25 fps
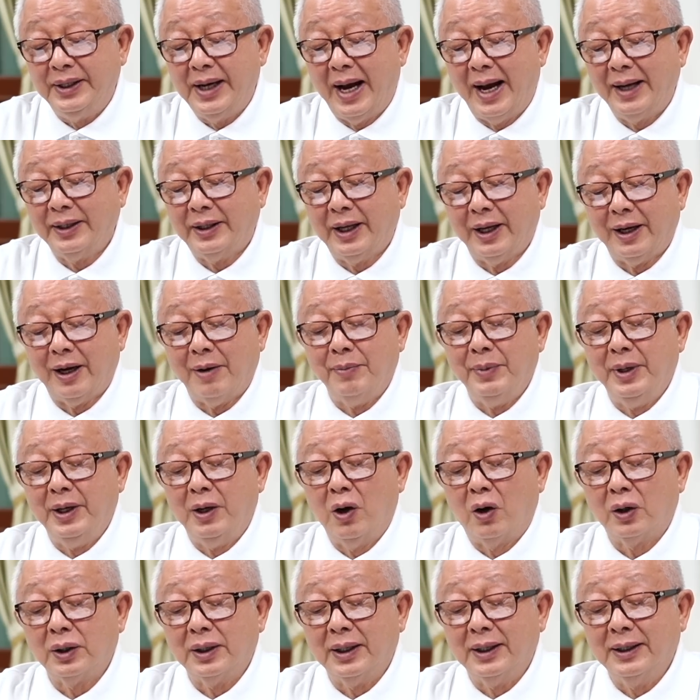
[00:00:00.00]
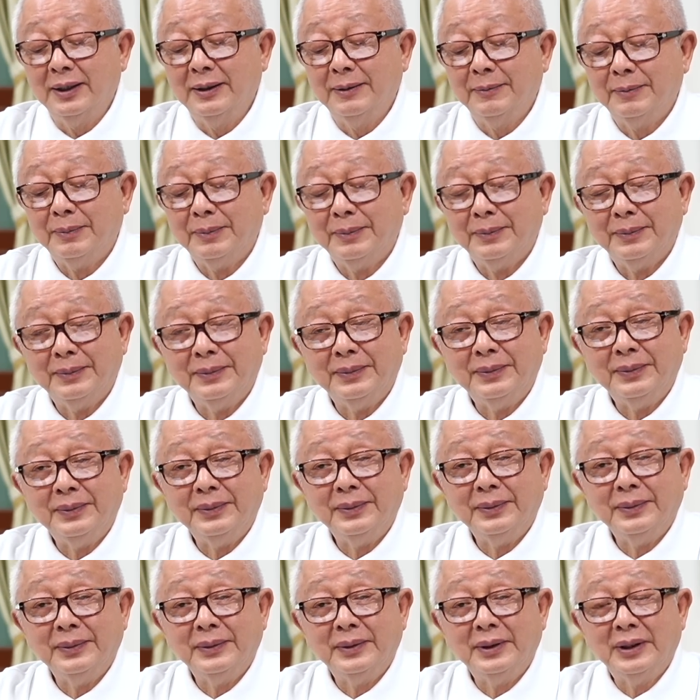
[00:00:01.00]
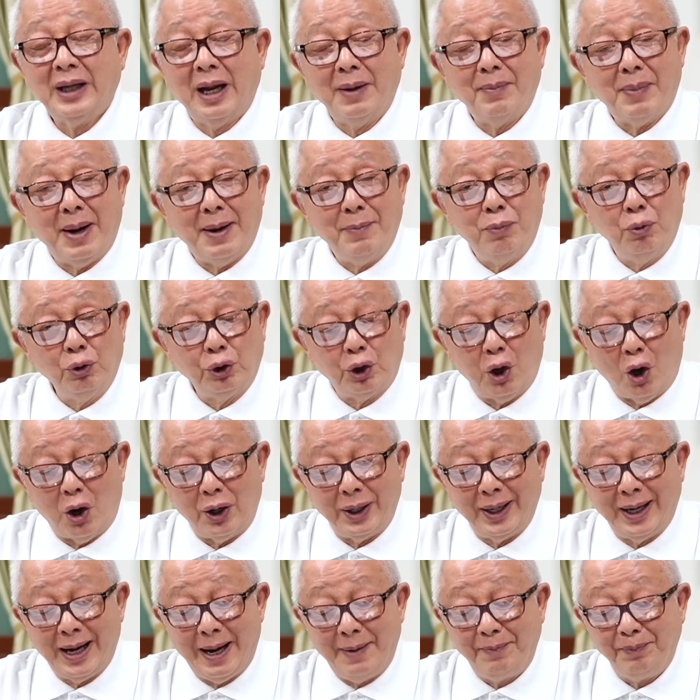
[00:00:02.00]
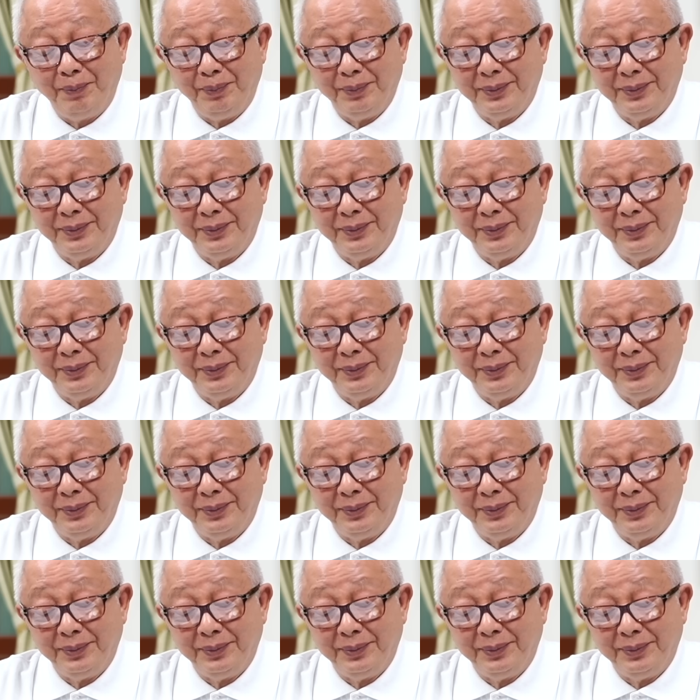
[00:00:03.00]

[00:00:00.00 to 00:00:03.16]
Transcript: ชาติเสด็จดินหรอกเหรอท่านหมายพูดต่อนะครับ